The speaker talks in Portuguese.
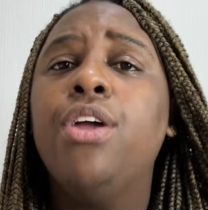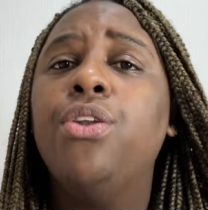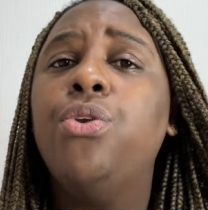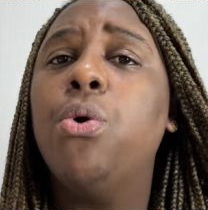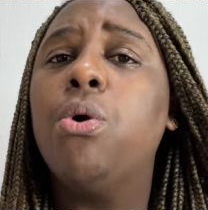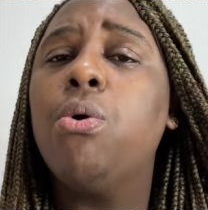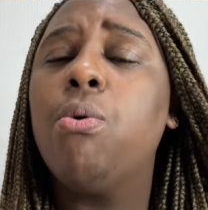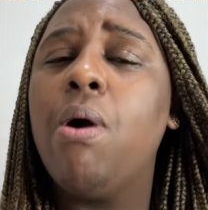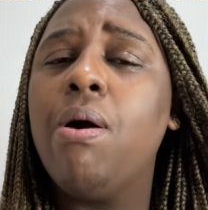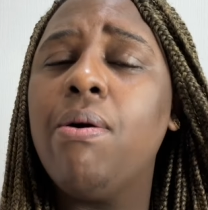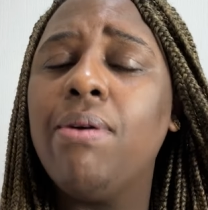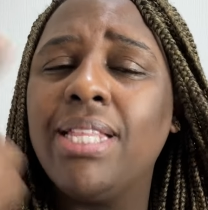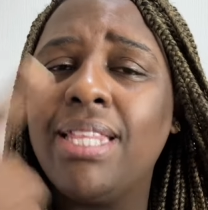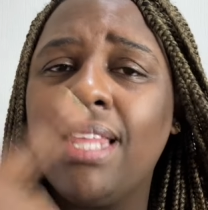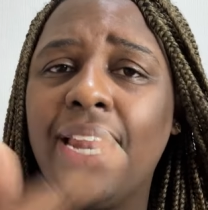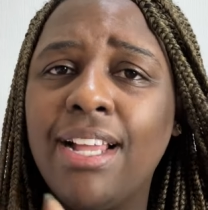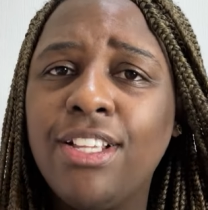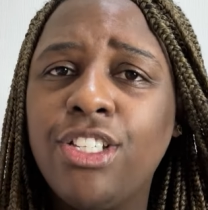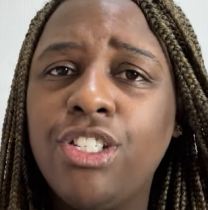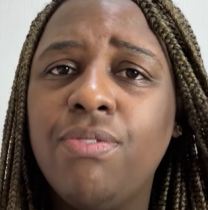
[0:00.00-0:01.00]
do quão
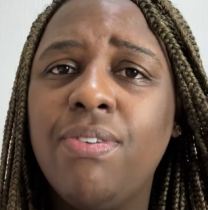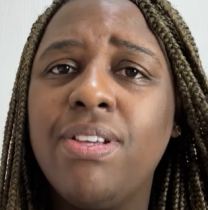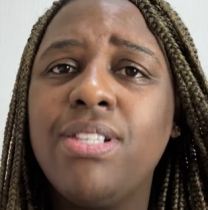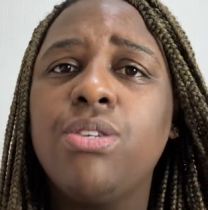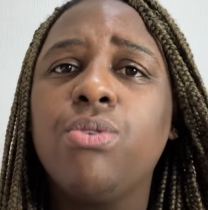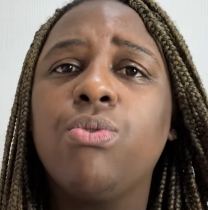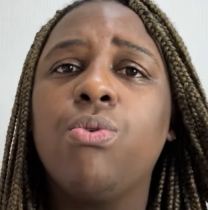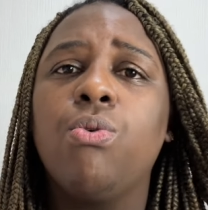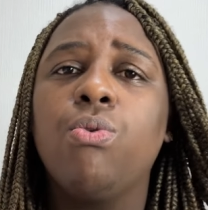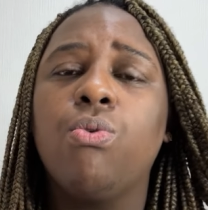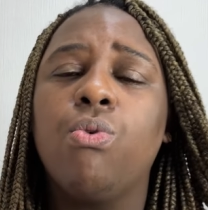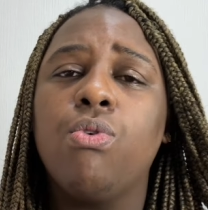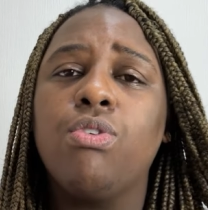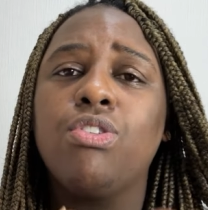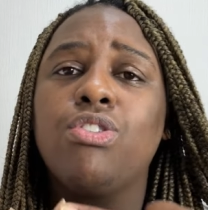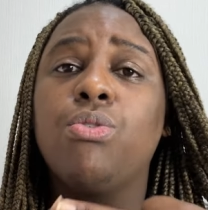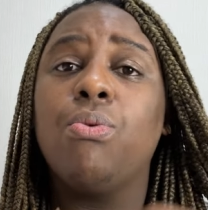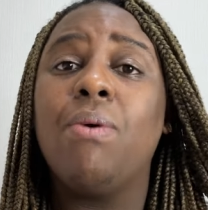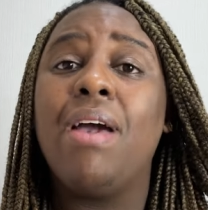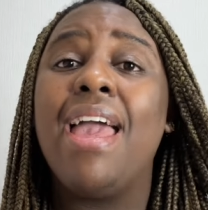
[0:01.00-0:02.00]
atrativo esse
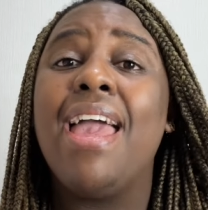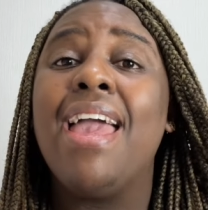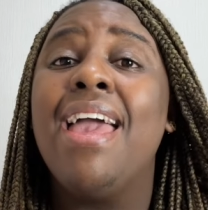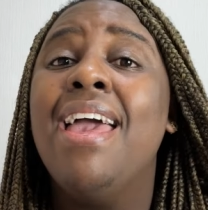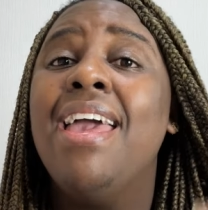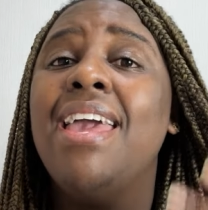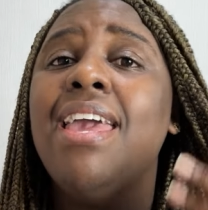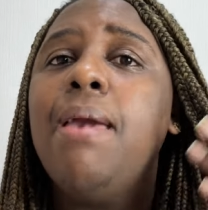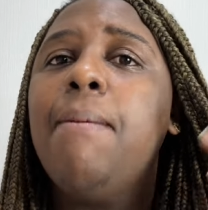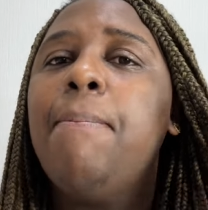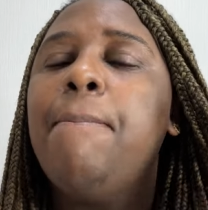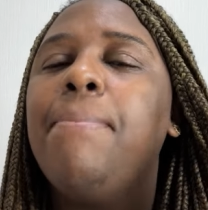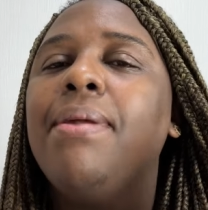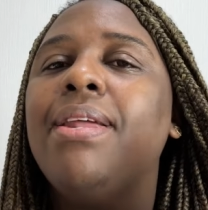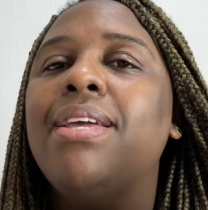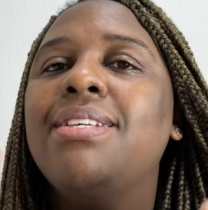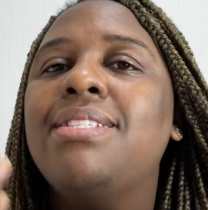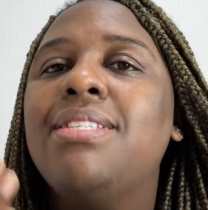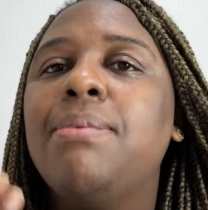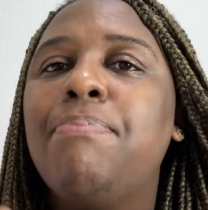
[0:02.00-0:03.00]
concurso é e
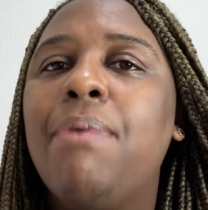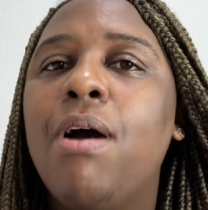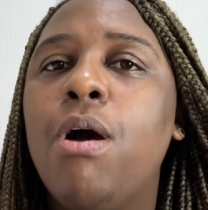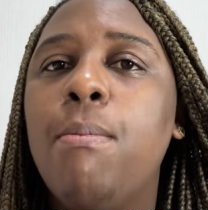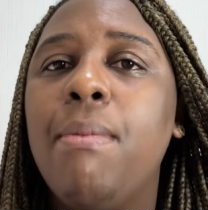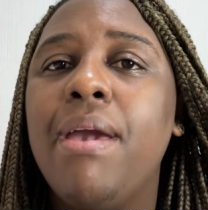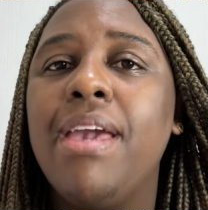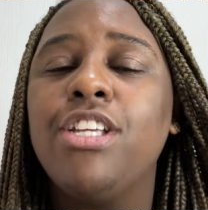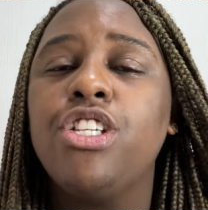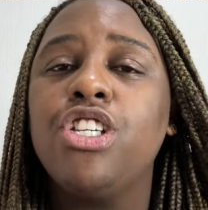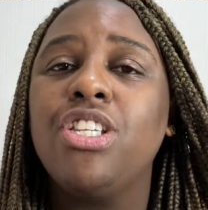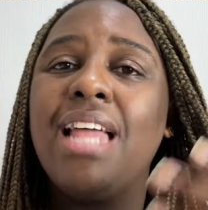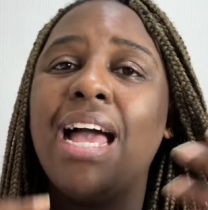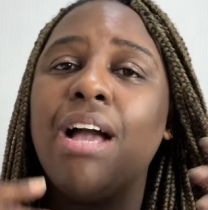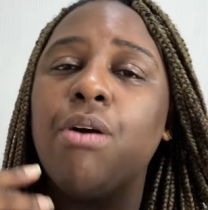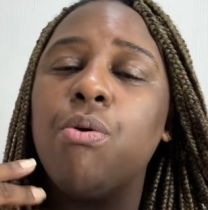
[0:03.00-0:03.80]
principalmente da